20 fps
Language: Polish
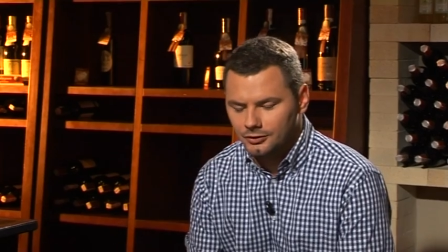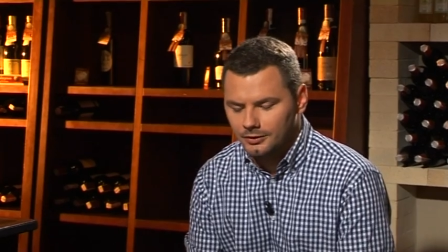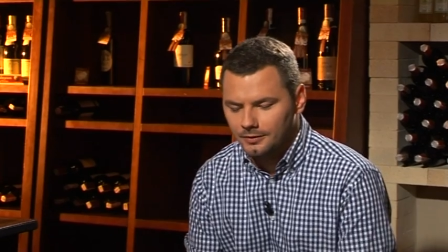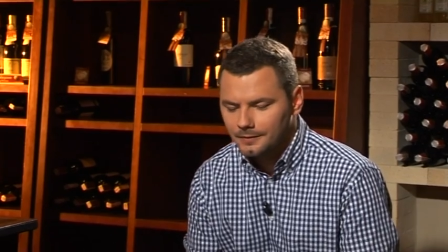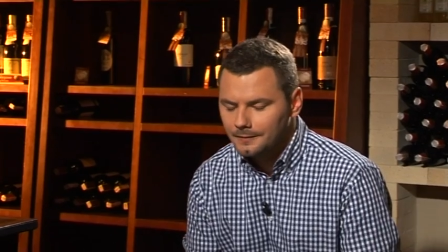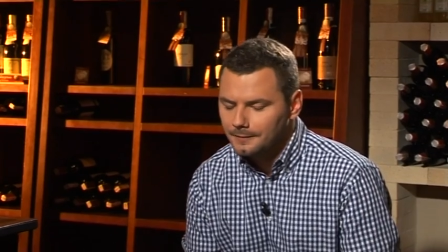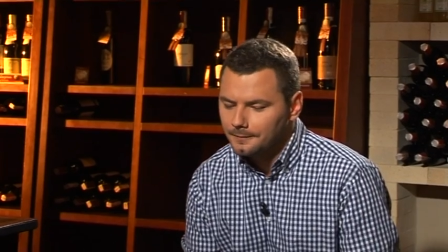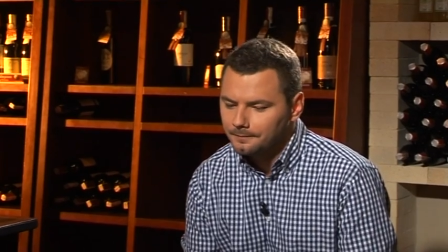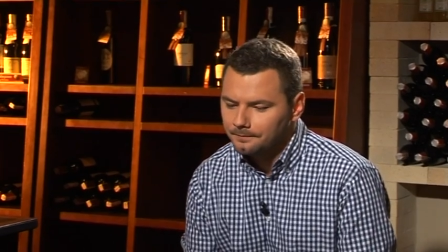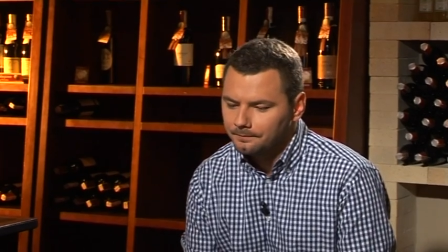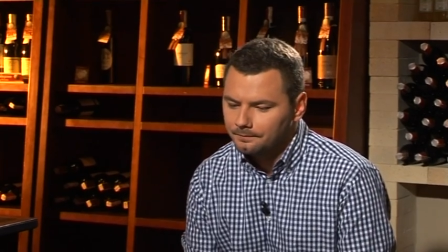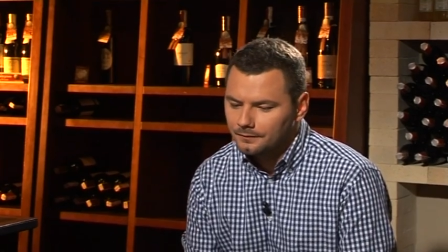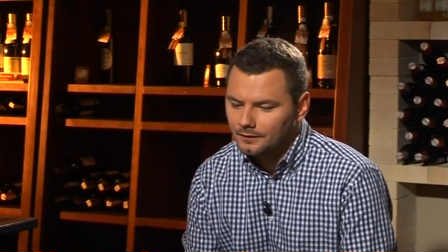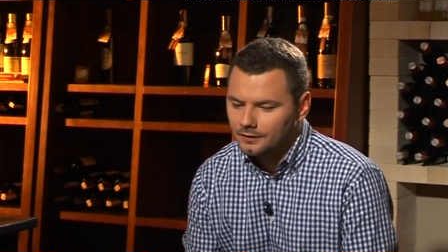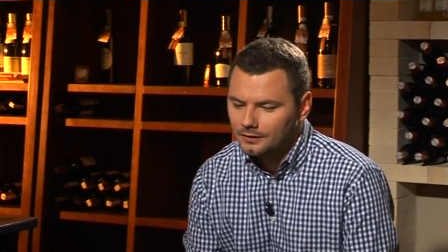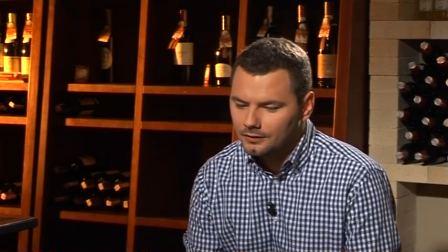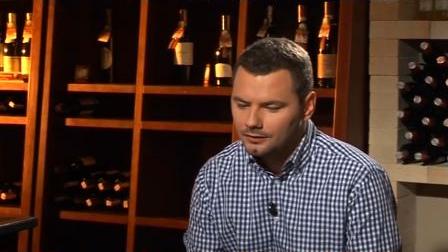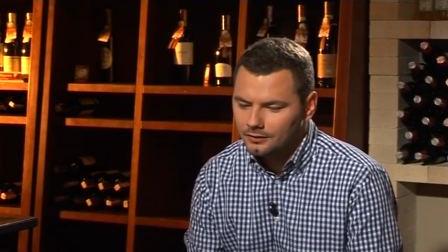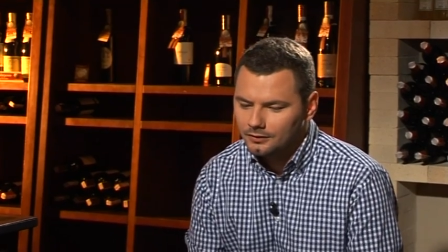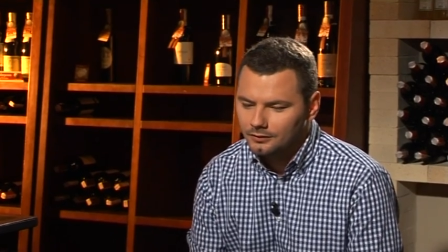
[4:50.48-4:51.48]
że
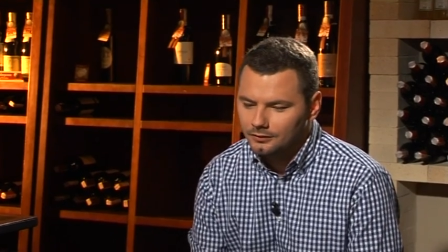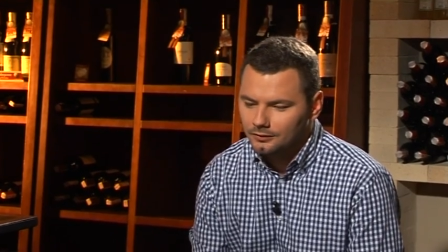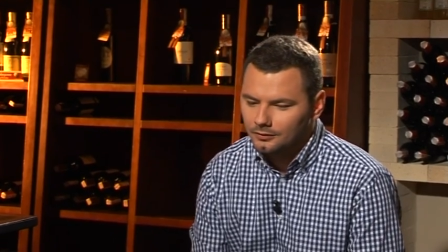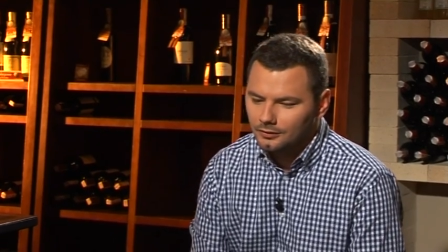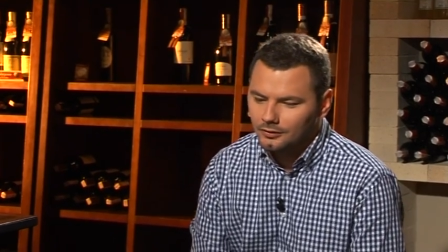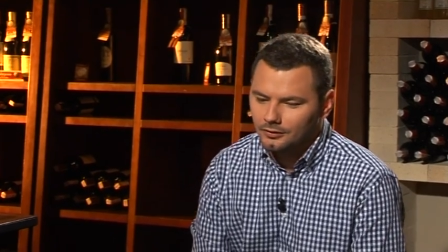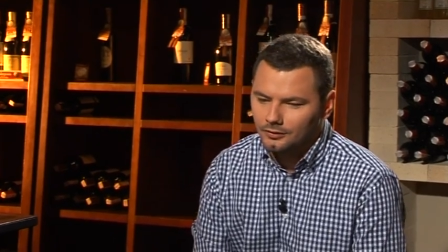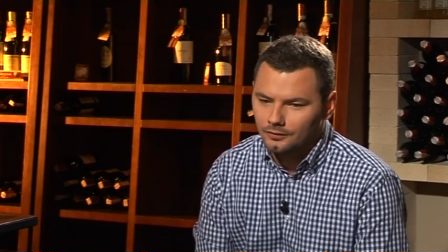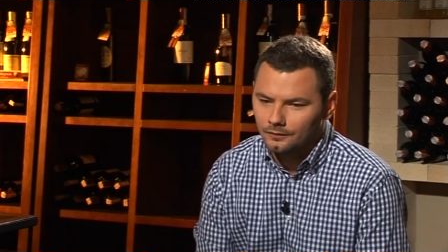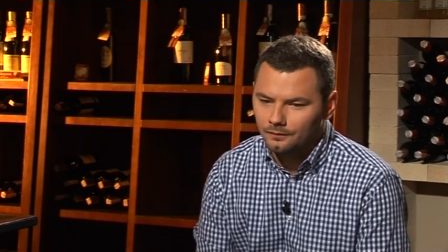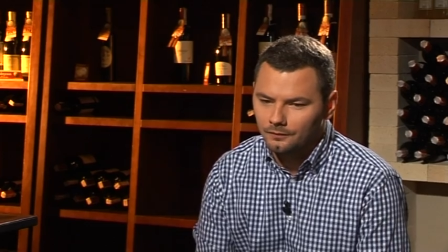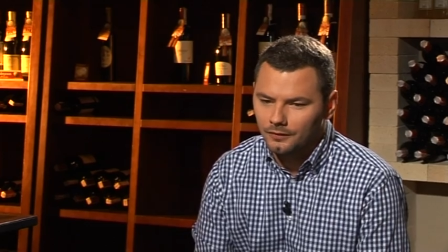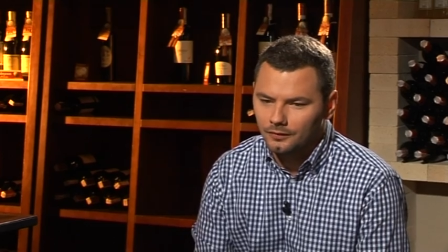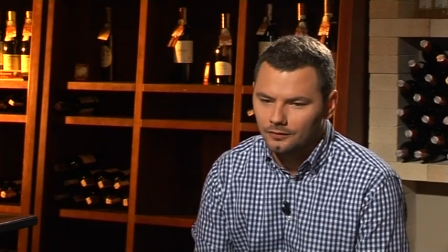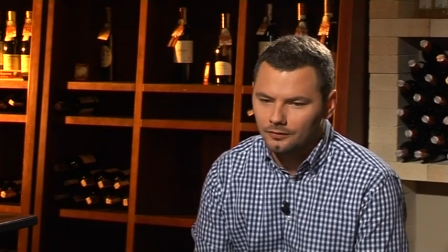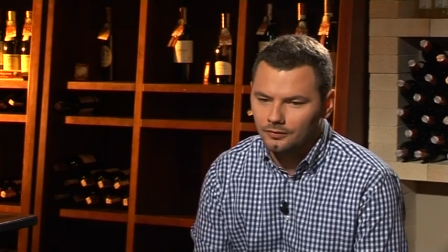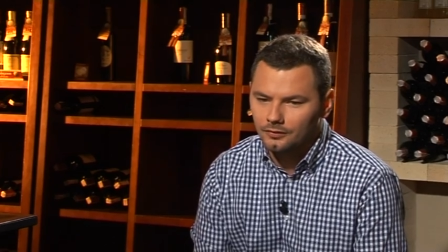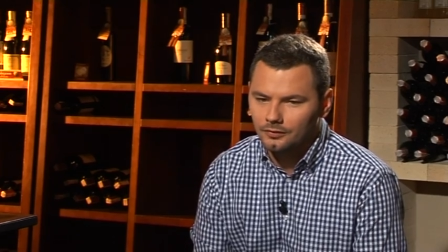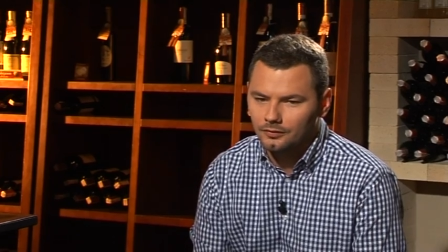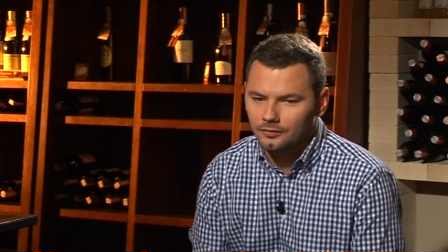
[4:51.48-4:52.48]

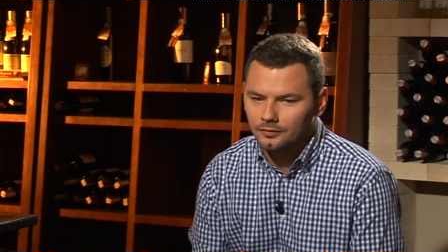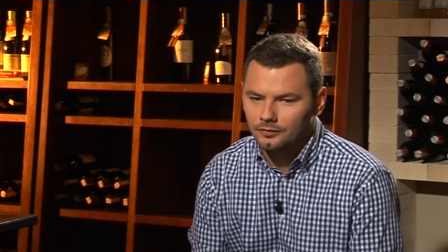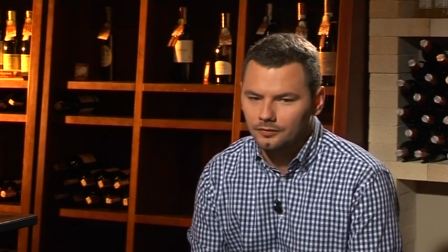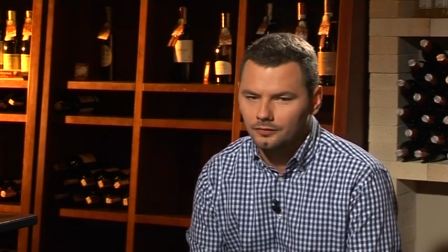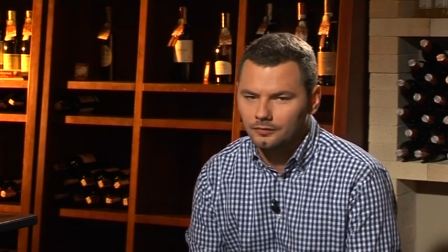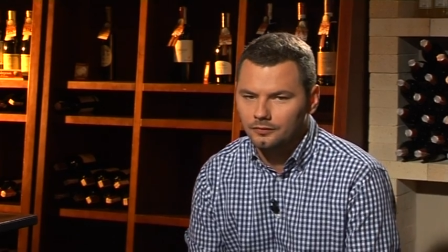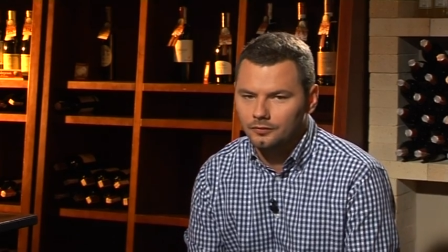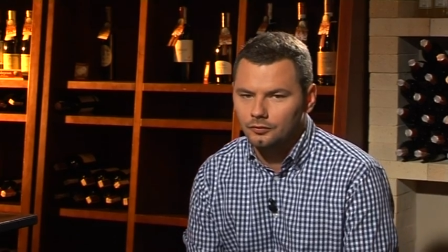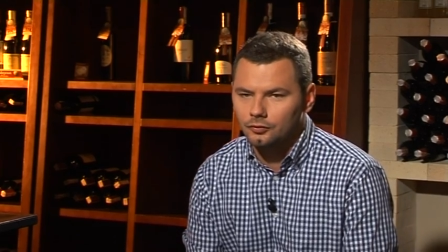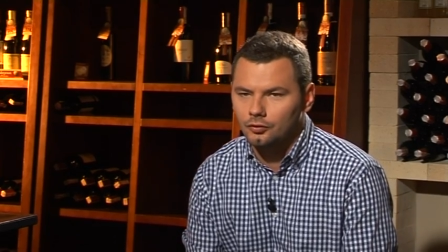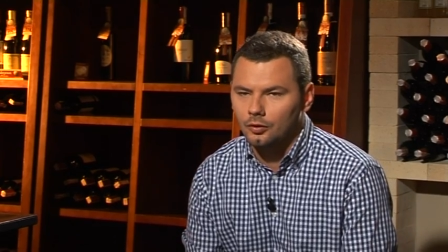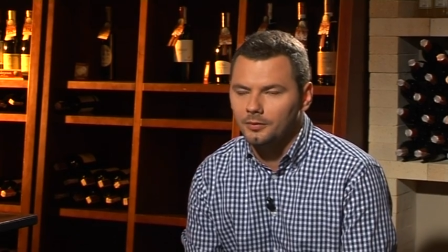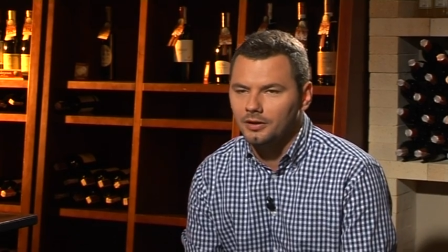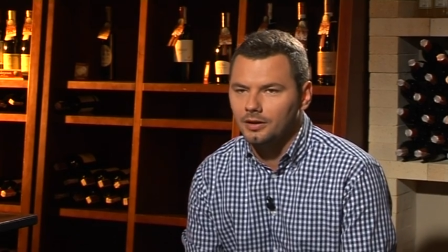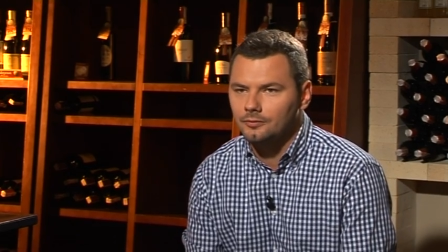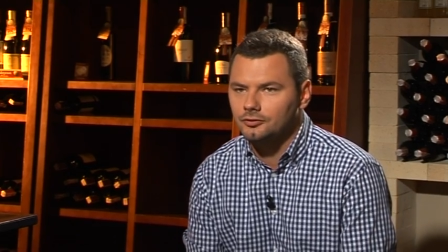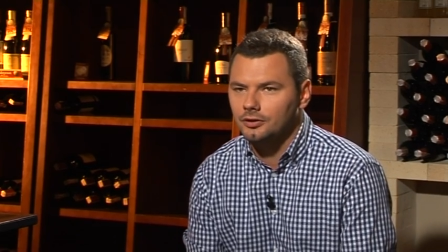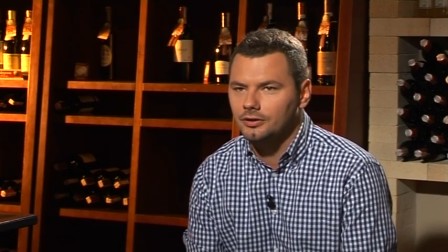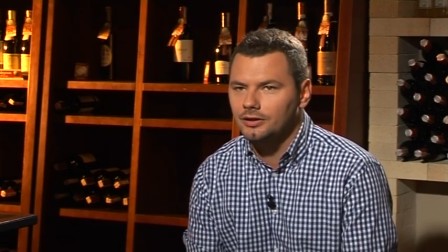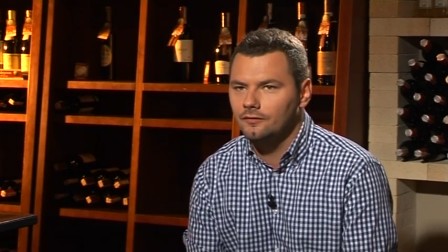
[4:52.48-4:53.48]
yy, tobie
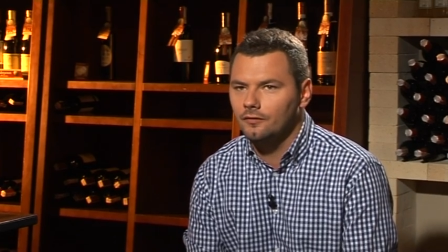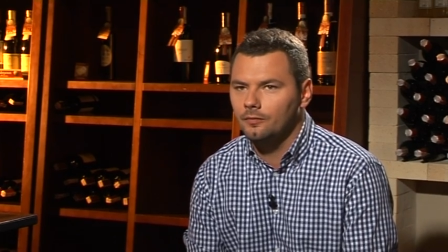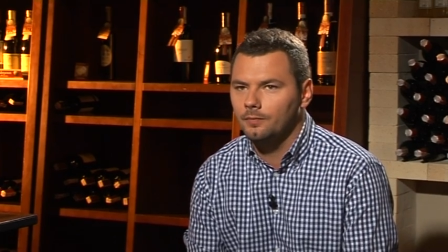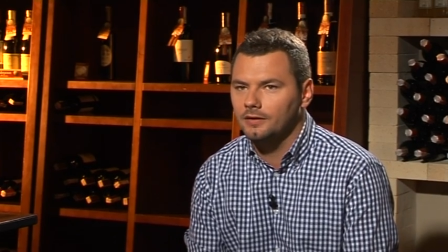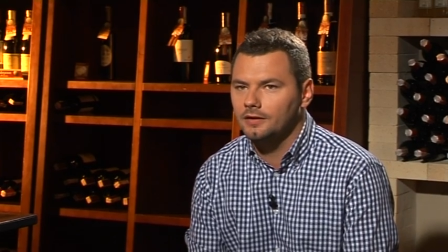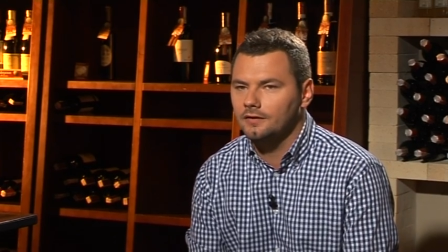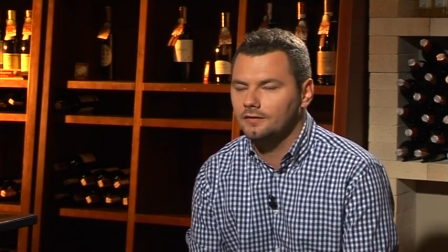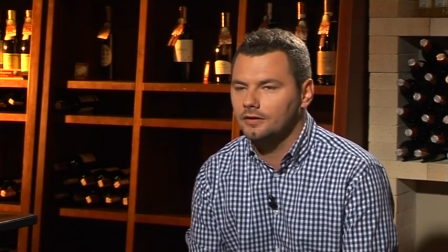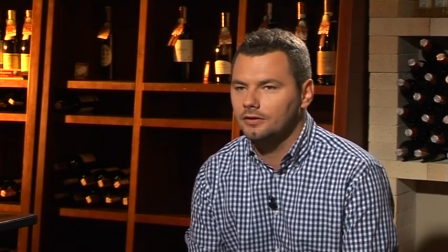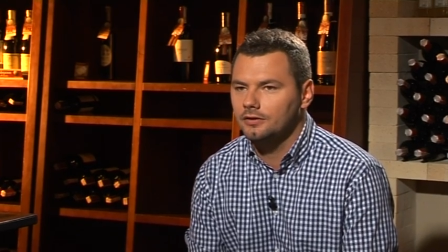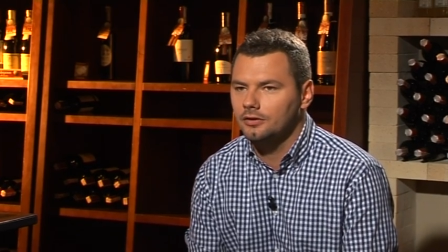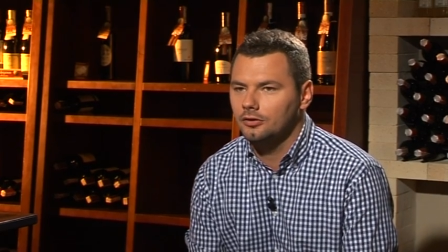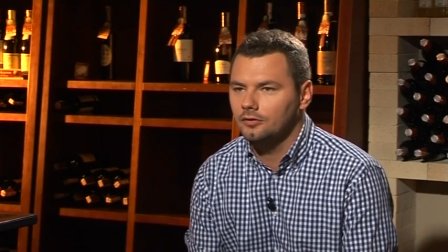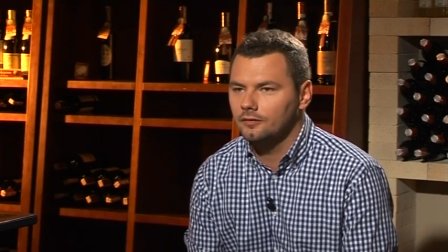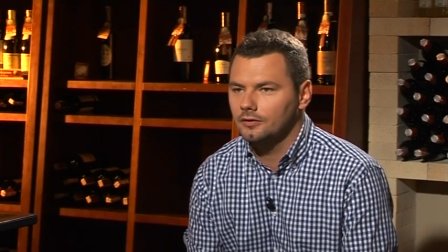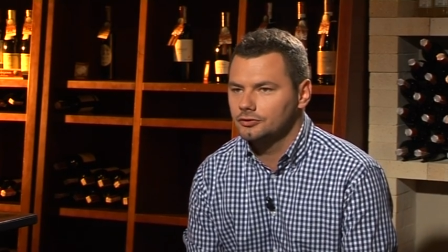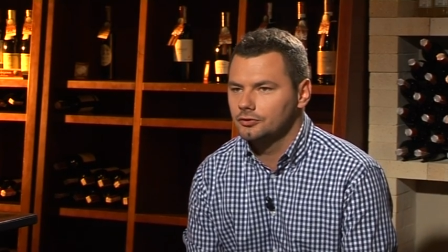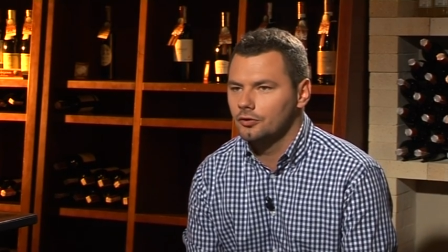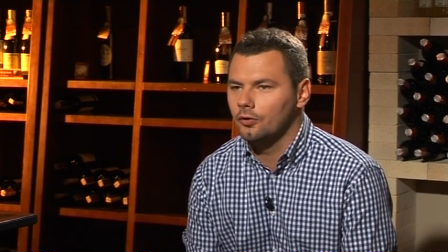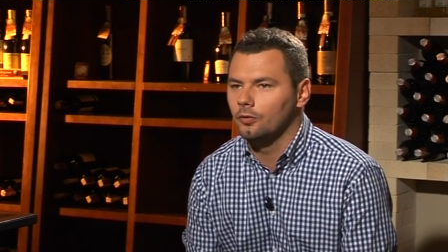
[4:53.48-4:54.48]
na przykład nie wypada
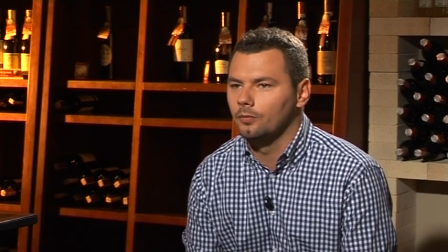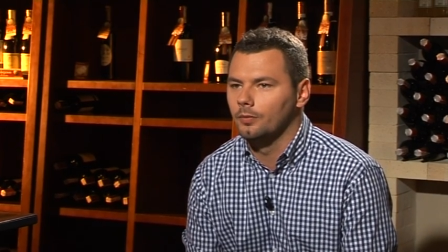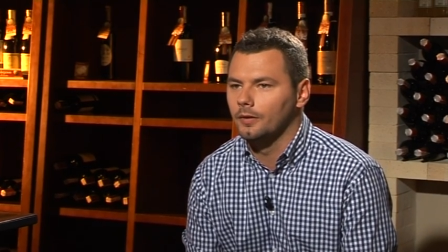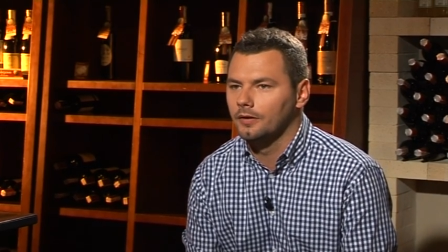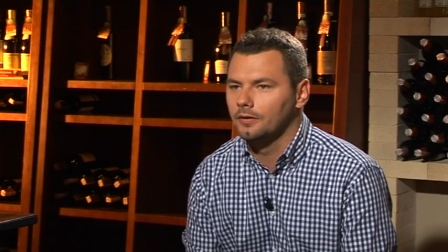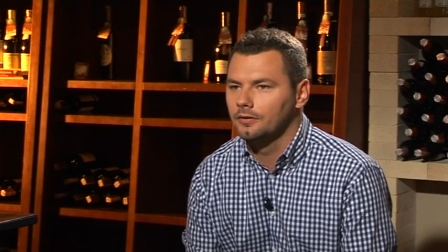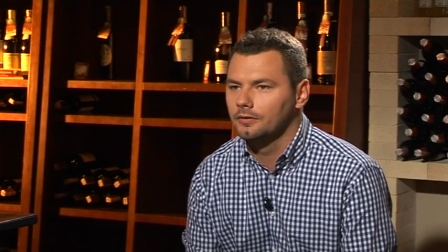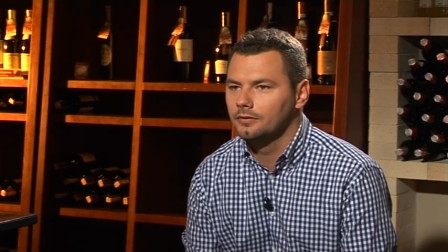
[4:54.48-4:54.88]
skrytykować drąbę.